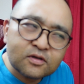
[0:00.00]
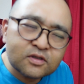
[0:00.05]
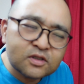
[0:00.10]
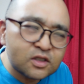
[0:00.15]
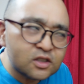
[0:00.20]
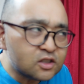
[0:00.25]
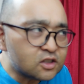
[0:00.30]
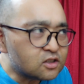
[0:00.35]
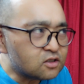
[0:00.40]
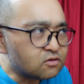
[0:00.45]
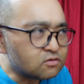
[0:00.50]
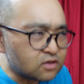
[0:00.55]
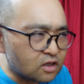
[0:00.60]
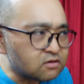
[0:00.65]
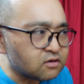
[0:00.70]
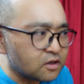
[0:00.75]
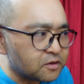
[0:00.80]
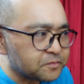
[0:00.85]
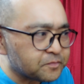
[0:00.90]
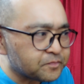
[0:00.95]
虹のだ
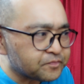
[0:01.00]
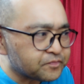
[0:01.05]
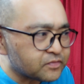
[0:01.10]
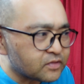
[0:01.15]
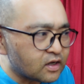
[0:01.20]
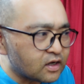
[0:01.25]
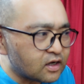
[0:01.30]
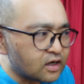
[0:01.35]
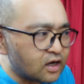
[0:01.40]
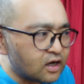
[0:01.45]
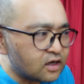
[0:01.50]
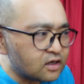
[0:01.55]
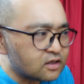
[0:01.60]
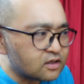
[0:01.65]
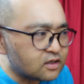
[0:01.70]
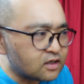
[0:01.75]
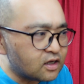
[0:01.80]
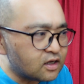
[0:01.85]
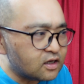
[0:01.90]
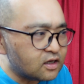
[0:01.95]
よね。か
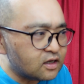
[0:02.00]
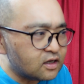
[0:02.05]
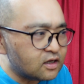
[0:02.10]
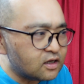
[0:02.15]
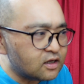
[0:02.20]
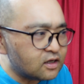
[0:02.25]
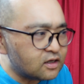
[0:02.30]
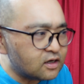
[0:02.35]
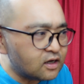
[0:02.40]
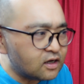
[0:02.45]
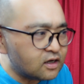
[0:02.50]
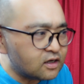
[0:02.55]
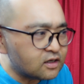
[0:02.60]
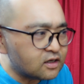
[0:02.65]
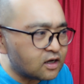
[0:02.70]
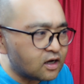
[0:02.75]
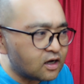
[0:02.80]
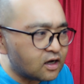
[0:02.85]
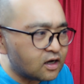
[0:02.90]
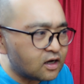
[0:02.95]
けら
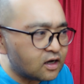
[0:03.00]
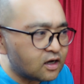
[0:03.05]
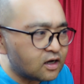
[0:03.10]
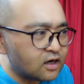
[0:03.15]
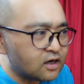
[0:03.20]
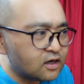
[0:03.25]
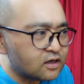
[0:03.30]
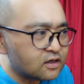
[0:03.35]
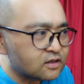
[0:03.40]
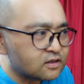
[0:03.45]
が